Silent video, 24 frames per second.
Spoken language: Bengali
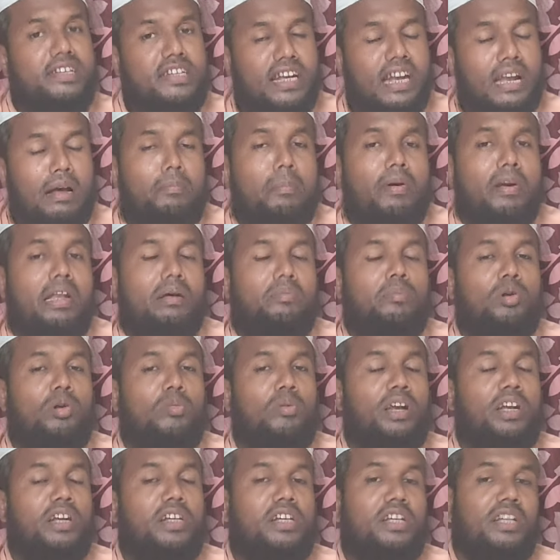যে নাম্বারটা
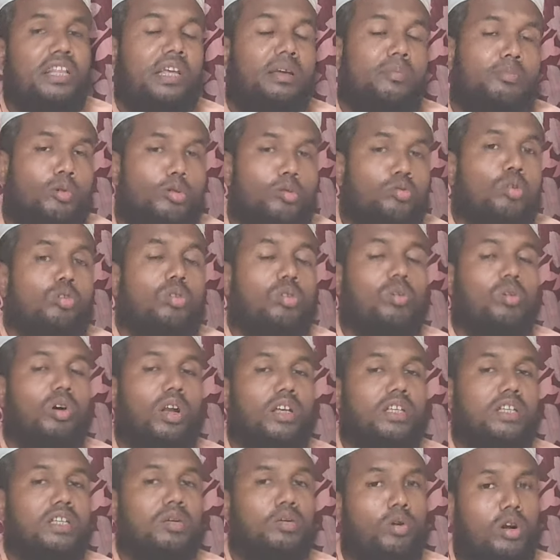বলবে এটার সাথে ইমো যুক্ত
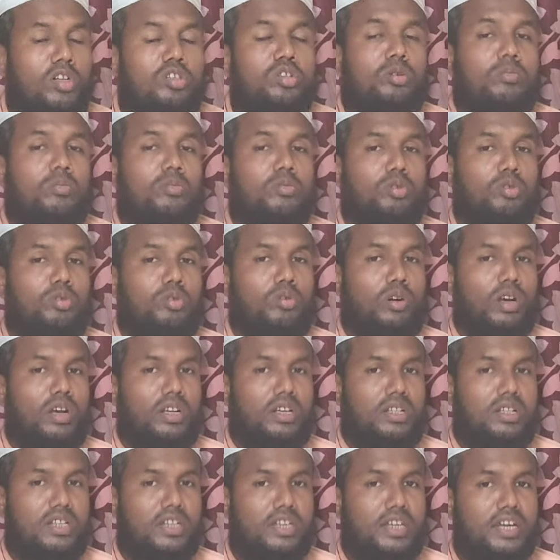করা আছে হোয়াটসঅ্যাপও যুক্ত করা
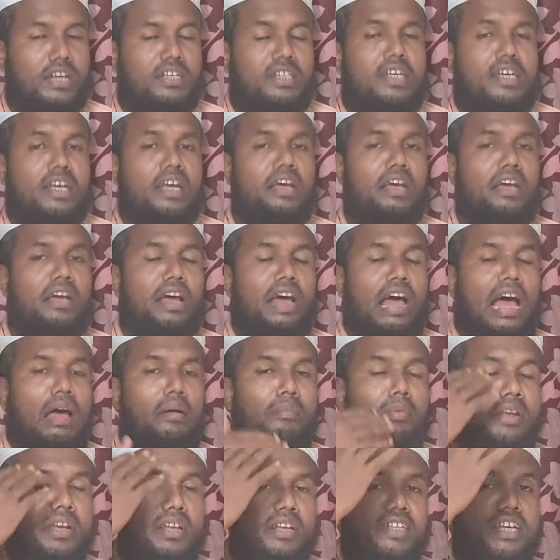আছে ঠিক আছে
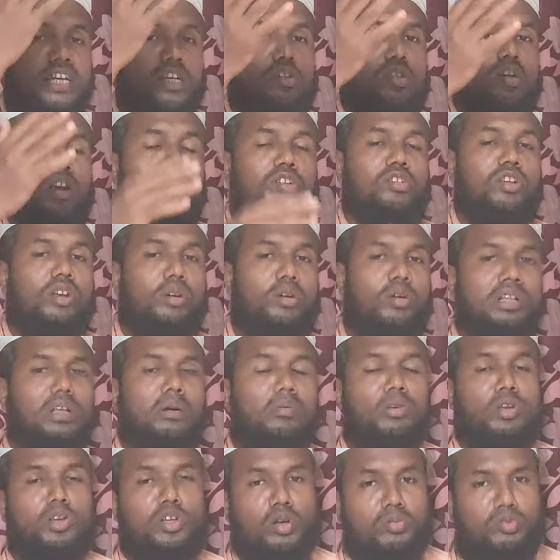আমি নিজেই সরাসরি কথা
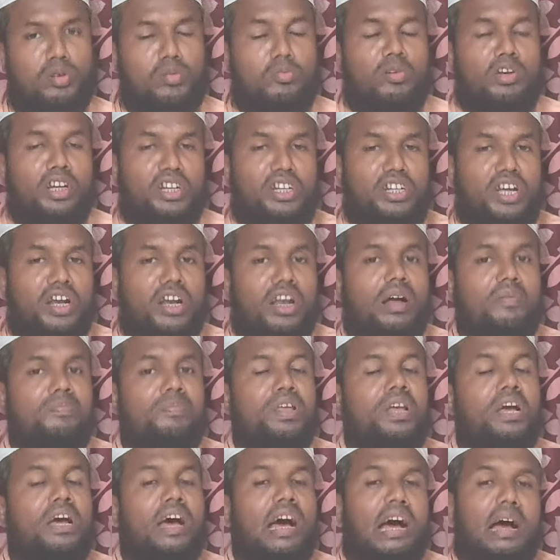বলি সবসময় ইনশাল্লাহ
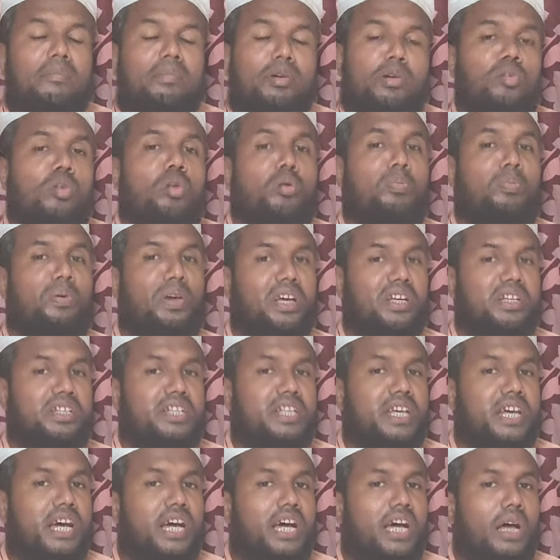আমি কোনো পিএস
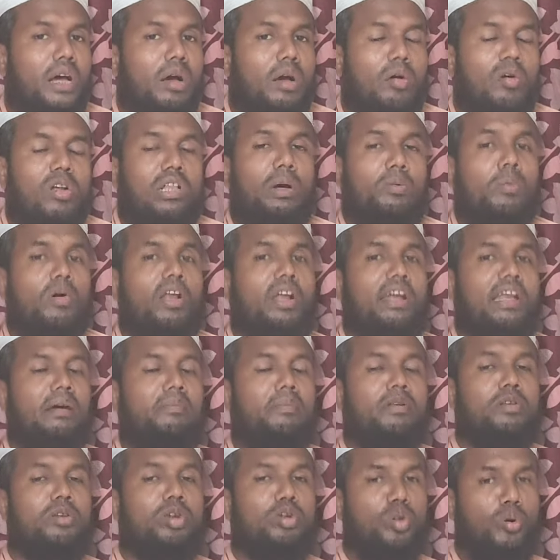দিয়ে কথা বলাই না
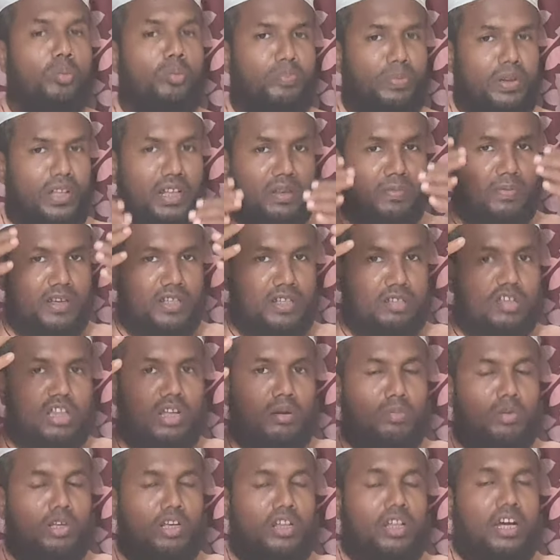আমি যত বৃত্তি
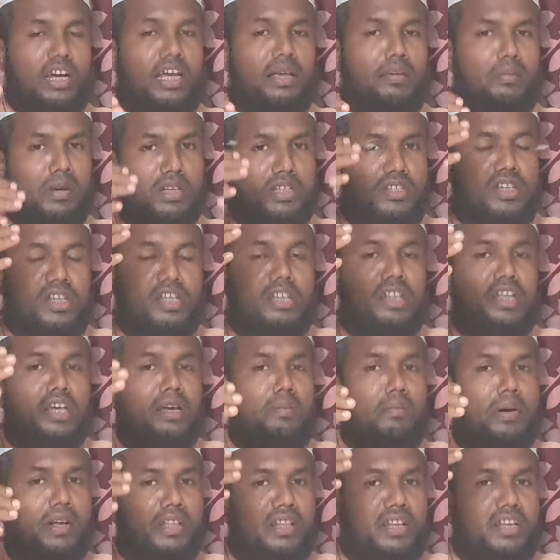ব্যস্ততার মধ্যে থাকি মাসজিদ
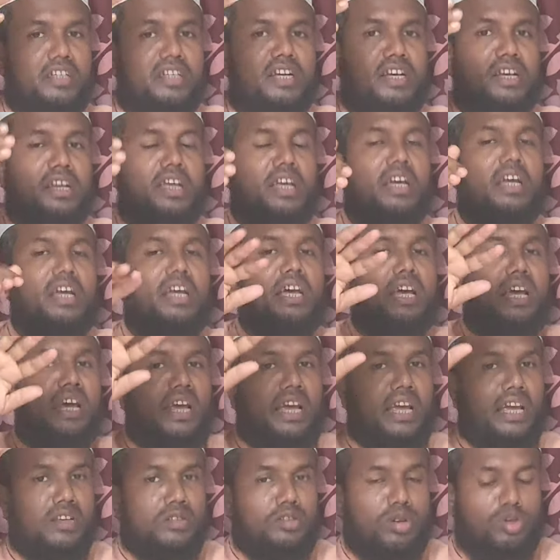নিয়ে মাদ্রাসা নিয়ে
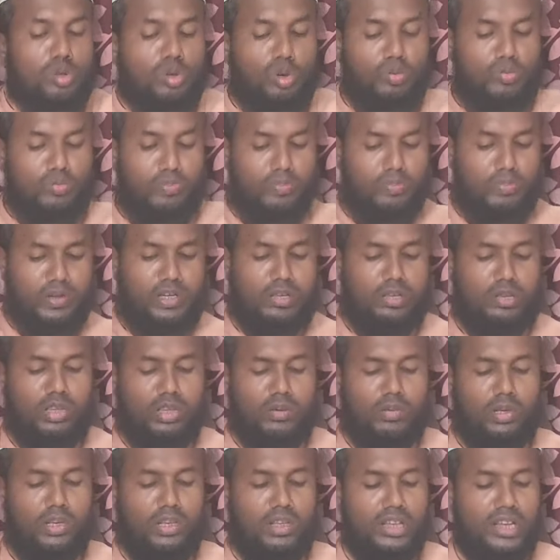হ্যাঁ যত
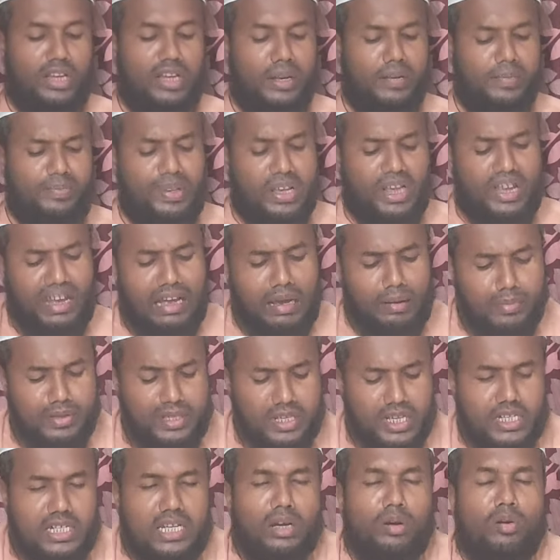ব্যস্ততার মধ্যে থাকি আমি
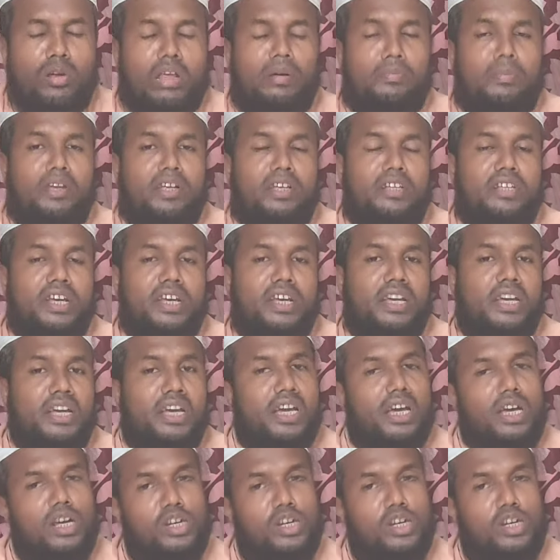চেষ্টা করি আমি নিজেই